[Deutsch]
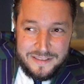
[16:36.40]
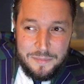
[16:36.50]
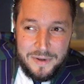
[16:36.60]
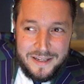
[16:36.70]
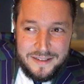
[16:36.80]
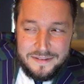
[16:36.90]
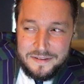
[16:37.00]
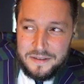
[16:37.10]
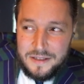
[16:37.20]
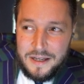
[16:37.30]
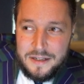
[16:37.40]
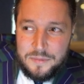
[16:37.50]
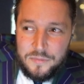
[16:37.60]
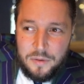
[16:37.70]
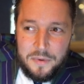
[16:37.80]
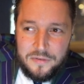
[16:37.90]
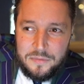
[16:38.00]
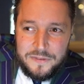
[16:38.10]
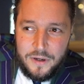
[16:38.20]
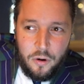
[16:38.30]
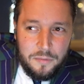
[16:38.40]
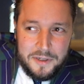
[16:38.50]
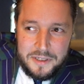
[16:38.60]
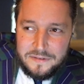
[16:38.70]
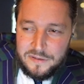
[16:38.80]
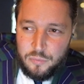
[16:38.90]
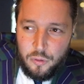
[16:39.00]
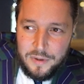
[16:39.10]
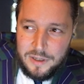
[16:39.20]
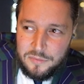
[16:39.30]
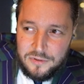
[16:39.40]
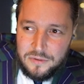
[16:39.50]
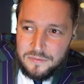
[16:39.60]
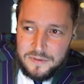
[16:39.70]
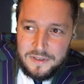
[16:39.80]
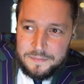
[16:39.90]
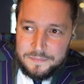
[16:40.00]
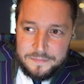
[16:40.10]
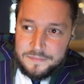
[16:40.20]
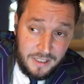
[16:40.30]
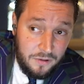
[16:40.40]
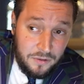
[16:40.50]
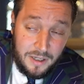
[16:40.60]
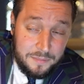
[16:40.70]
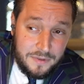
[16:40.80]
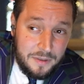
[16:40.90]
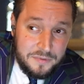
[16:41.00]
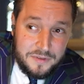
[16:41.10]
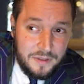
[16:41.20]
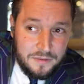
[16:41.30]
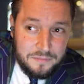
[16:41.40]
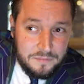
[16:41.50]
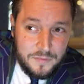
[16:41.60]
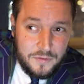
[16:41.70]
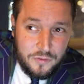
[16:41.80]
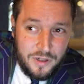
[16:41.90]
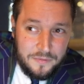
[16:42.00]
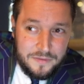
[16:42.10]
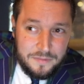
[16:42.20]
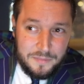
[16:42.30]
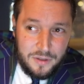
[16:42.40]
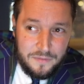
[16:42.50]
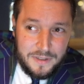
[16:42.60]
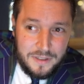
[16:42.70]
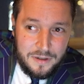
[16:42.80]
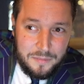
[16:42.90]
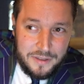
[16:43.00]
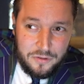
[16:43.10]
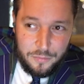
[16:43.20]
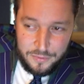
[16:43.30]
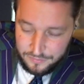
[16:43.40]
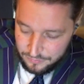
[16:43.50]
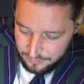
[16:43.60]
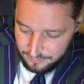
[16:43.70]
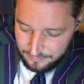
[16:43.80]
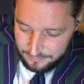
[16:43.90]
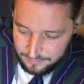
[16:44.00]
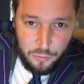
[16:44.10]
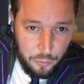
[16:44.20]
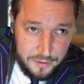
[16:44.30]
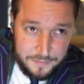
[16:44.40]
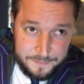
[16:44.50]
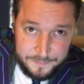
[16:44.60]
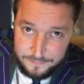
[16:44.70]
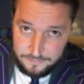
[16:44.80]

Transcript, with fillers: war das Thema Hitze gerade im Sommer für mich auch immer ein Riesenproblem. Und irgendwie genau, habe hab ich dann es geschafft, mehr oder weniger meinen Körper so zu beruhigen.